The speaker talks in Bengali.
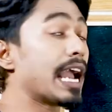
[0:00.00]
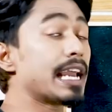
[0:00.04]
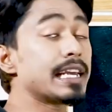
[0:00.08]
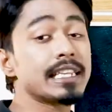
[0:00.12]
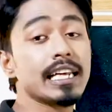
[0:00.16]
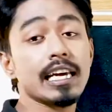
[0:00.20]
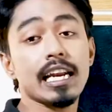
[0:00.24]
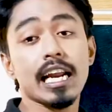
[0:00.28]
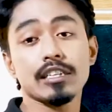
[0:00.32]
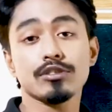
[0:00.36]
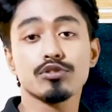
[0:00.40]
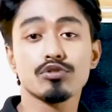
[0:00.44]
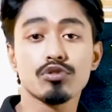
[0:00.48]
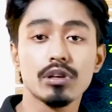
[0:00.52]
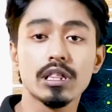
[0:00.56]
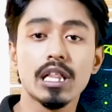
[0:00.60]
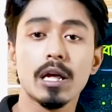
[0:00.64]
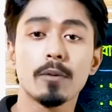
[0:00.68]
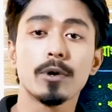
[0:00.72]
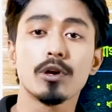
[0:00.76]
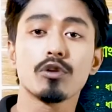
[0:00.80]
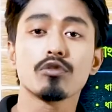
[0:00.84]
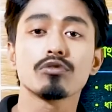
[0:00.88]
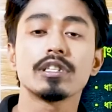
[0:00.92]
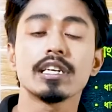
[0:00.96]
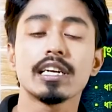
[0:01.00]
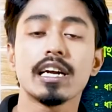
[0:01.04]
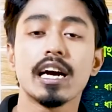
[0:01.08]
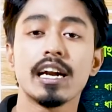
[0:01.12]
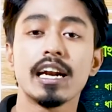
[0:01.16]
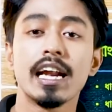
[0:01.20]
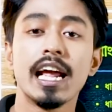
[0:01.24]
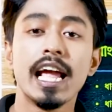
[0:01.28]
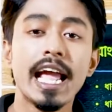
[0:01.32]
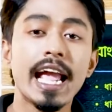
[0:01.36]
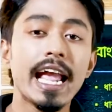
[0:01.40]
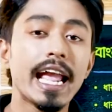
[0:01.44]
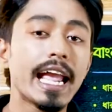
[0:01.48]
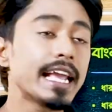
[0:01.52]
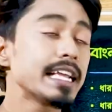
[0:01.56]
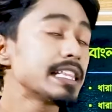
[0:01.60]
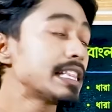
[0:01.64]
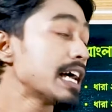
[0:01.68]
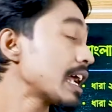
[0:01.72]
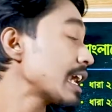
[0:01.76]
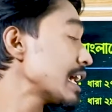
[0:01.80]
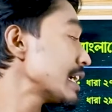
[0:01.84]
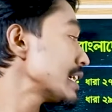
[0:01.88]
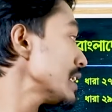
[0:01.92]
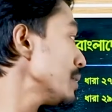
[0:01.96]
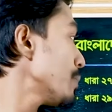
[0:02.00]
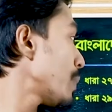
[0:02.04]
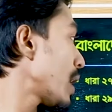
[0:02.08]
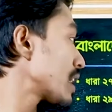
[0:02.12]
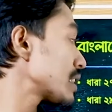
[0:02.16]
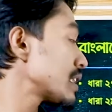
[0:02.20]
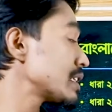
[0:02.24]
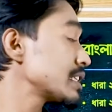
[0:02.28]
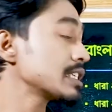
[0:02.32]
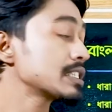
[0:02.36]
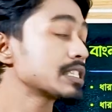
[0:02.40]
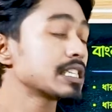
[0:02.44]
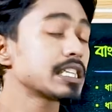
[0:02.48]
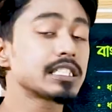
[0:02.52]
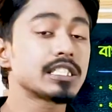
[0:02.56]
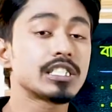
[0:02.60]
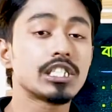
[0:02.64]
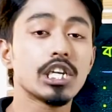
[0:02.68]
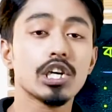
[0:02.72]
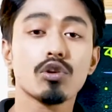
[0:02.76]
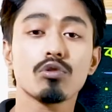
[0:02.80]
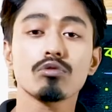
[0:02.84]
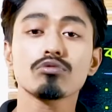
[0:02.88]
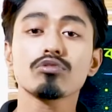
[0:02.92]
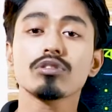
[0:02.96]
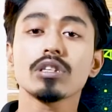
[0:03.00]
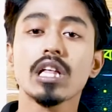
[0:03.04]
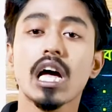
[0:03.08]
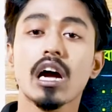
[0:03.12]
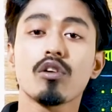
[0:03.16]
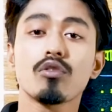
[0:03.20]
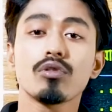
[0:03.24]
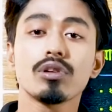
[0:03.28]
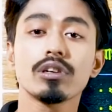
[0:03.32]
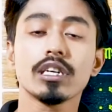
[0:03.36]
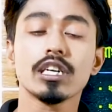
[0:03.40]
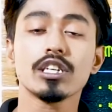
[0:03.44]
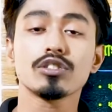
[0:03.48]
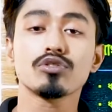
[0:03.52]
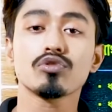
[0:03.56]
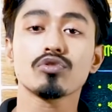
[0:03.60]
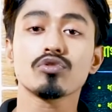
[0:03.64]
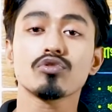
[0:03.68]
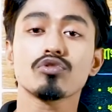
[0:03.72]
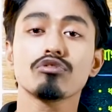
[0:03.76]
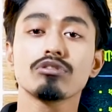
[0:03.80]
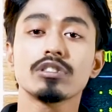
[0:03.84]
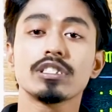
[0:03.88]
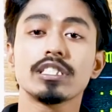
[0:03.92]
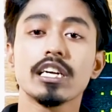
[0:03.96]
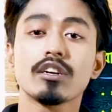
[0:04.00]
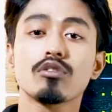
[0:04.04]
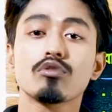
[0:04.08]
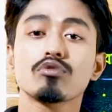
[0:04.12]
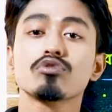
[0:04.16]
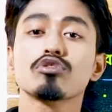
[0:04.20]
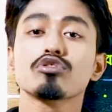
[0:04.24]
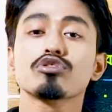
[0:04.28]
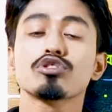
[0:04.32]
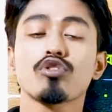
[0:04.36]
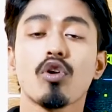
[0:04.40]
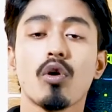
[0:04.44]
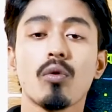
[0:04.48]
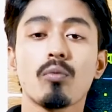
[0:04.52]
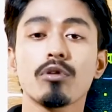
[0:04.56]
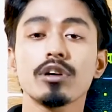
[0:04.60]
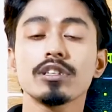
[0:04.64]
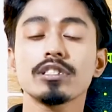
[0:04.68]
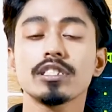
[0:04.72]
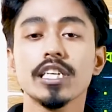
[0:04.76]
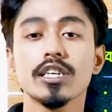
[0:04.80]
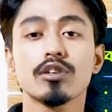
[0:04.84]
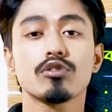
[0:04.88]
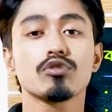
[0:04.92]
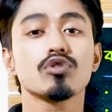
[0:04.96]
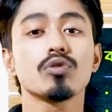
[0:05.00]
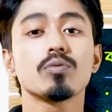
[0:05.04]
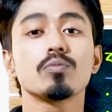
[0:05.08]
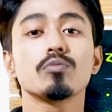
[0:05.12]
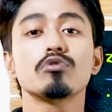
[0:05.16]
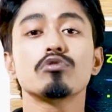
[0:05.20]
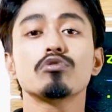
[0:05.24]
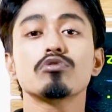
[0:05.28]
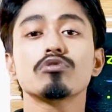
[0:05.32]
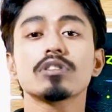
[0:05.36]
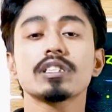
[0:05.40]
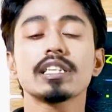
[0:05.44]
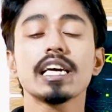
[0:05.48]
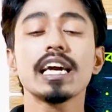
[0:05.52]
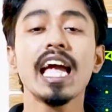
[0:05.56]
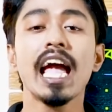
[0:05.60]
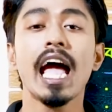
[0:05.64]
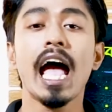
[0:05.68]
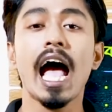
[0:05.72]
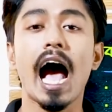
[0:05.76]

আইনের আশ্রয় লাভের অধিকার এই ধারাটি বাংলাদেশের যে কোনো নাগরিকের জন্য যে কোনো সময় যে কোনো মুহূর্তে